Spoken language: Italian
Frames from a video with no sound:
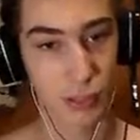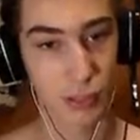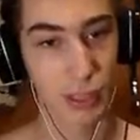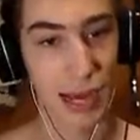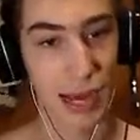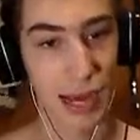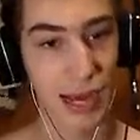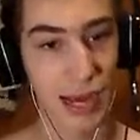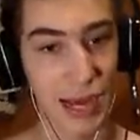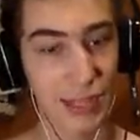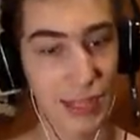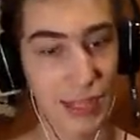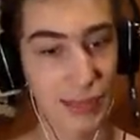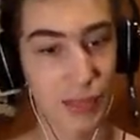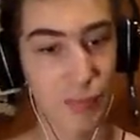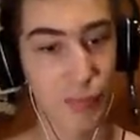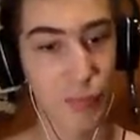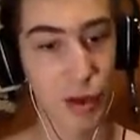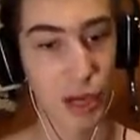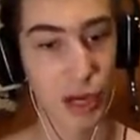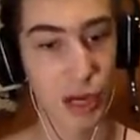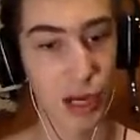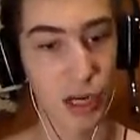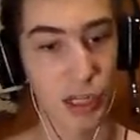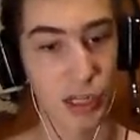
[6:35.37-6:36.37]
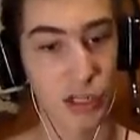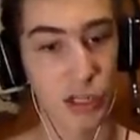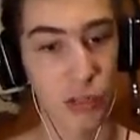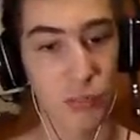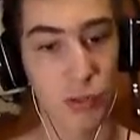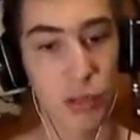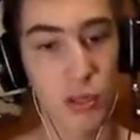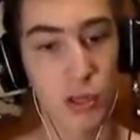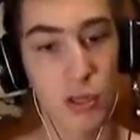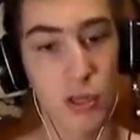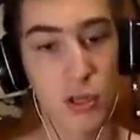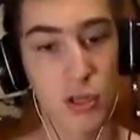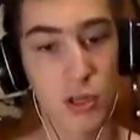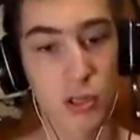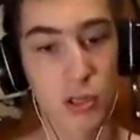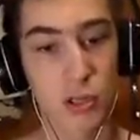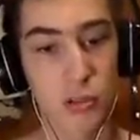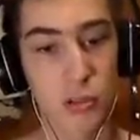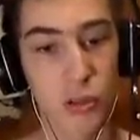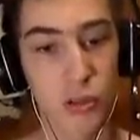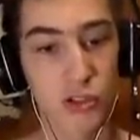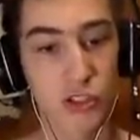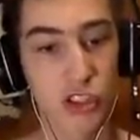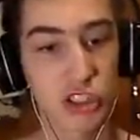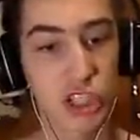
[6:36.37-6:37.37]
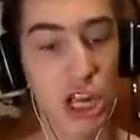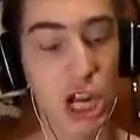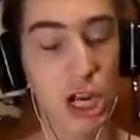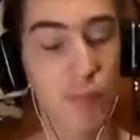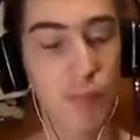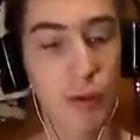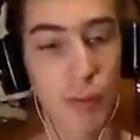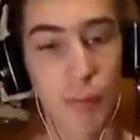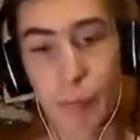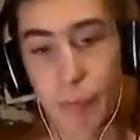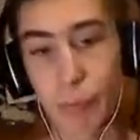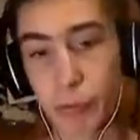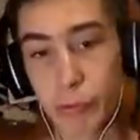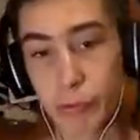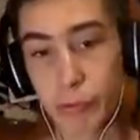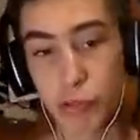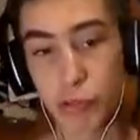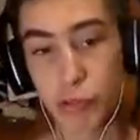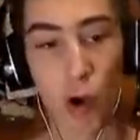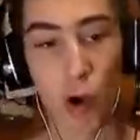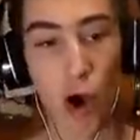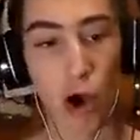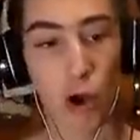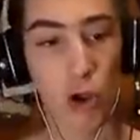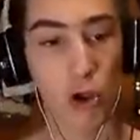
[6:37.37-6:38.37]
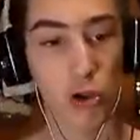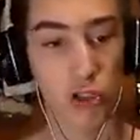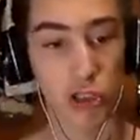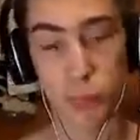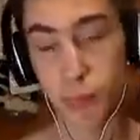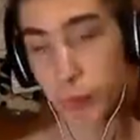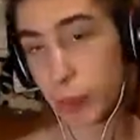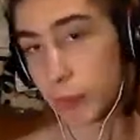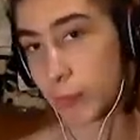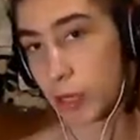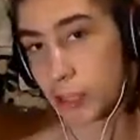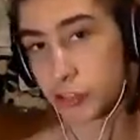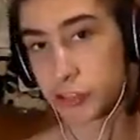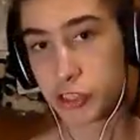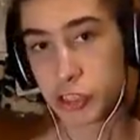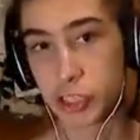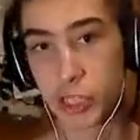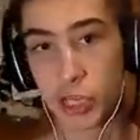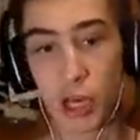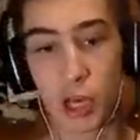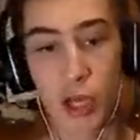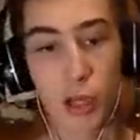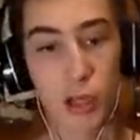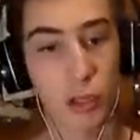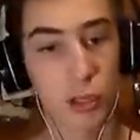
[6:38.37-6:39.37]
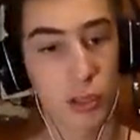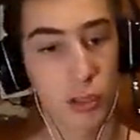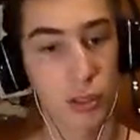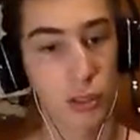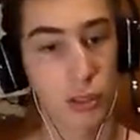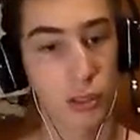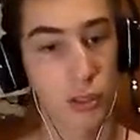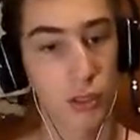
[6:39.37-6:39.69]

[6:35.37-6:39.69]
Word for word: Grande, bella lì. Non si sa come abbia preso fuoco così per magia.